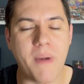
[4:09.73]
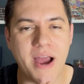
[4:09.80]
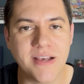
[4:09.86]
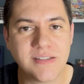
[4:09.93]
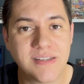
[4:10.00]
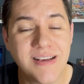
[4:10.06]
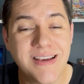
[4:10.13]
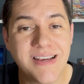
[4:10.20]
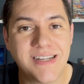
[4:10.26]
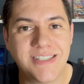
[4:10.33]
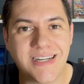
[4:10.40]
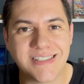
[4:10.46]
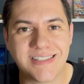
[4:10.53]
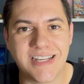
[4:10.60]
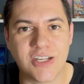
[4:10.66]
mais
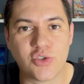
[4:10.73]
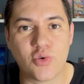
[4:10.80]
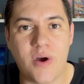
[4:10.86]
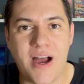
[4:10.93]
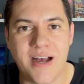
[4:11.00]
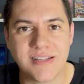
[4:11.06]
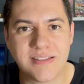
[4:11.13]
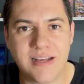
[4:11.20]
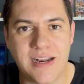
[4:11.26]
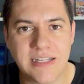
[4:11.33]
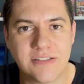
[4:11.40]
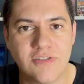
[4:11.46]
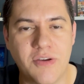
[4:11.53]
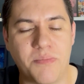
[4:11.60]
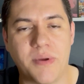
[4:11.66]
de acesso a
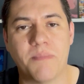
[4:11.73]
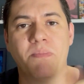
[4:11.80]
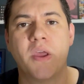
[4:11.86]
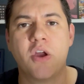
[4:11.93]
salas VIP.